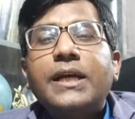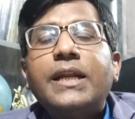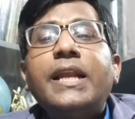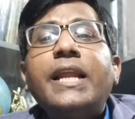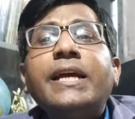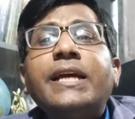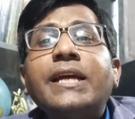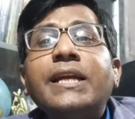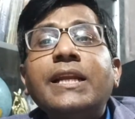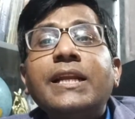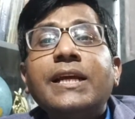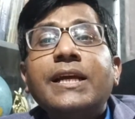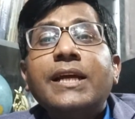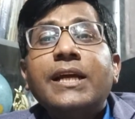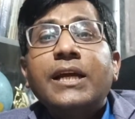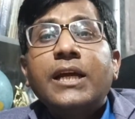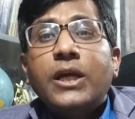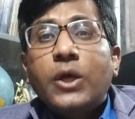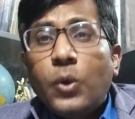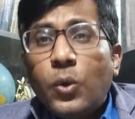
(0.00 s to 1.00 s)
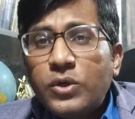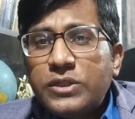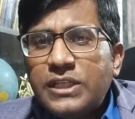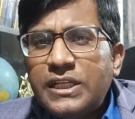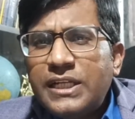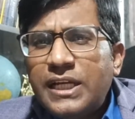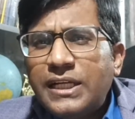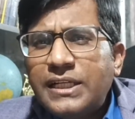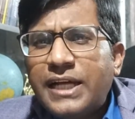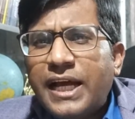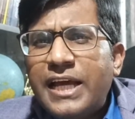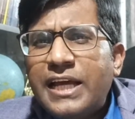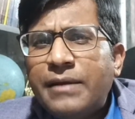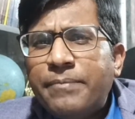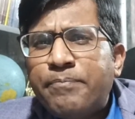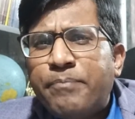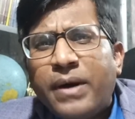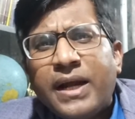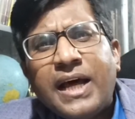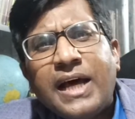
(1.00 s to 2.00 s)
लेकिन उसी ढंग का
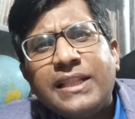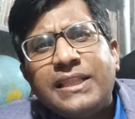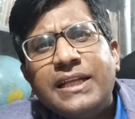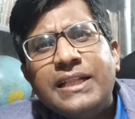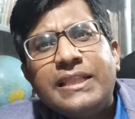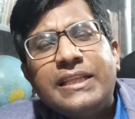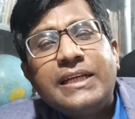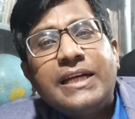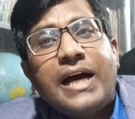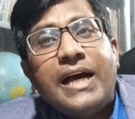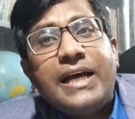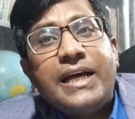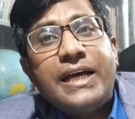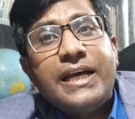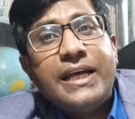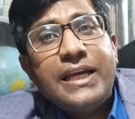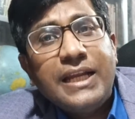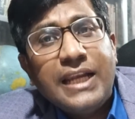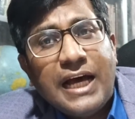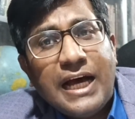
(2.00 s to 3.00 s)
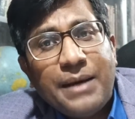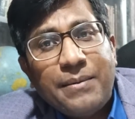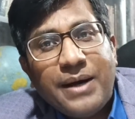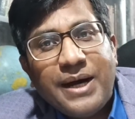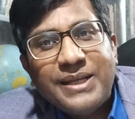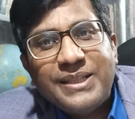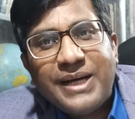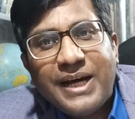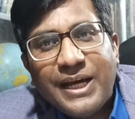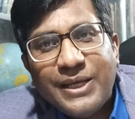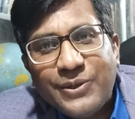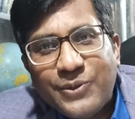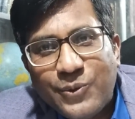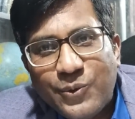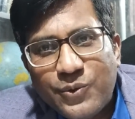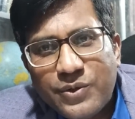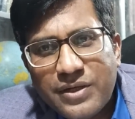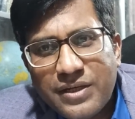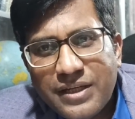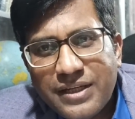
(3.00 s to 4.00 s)
एक बड़ा दिल दिखाया है इलाहाबाद
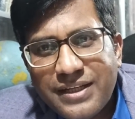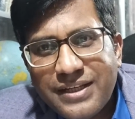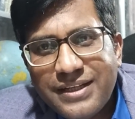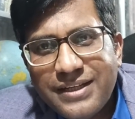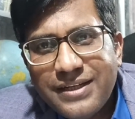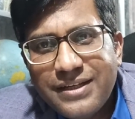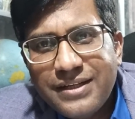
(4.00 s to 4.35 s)
हाईकोर्ट ने